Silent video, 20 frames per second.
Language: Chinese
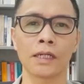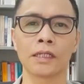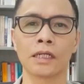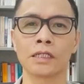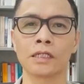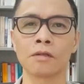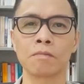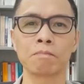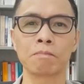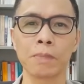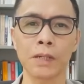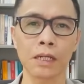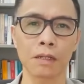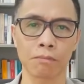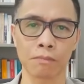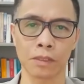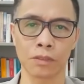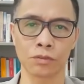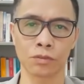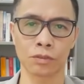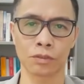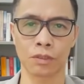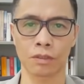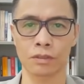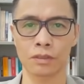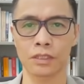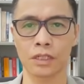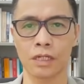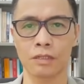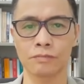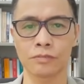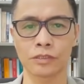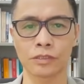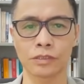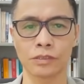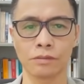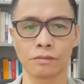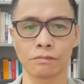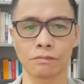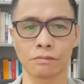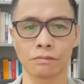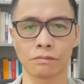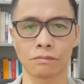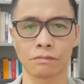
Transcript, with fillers: 中央要逼迫民主党参选。